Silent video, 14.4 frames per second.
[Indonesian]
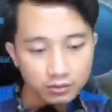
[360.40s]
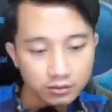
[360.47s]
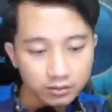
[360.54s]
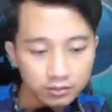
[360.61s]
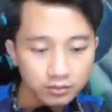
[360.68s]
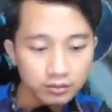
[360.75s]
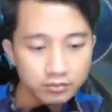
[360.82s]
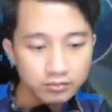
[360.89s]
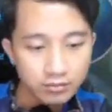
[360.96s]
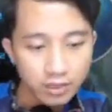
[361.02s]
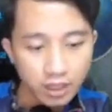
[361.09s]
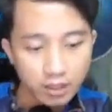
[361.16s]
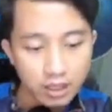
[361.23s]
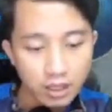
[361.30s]

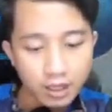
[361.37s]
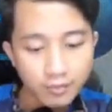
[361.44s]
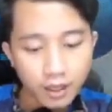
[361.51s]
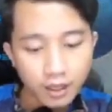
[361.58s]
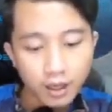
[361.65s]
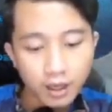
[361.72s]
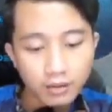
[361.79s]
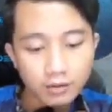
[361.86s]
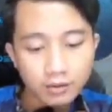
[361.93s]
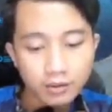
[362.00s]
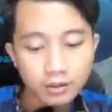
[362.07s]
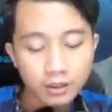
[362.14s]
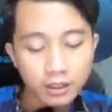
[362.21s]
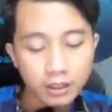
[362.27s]
Malah, malah gue
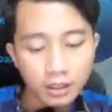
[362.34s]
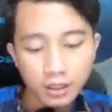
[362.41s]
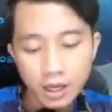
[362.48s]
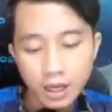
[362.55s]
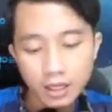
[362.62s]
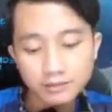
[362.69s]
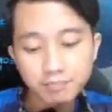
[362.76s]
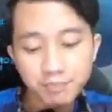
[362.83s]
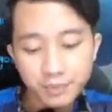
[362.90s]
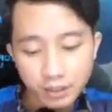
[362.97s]
dia last pick.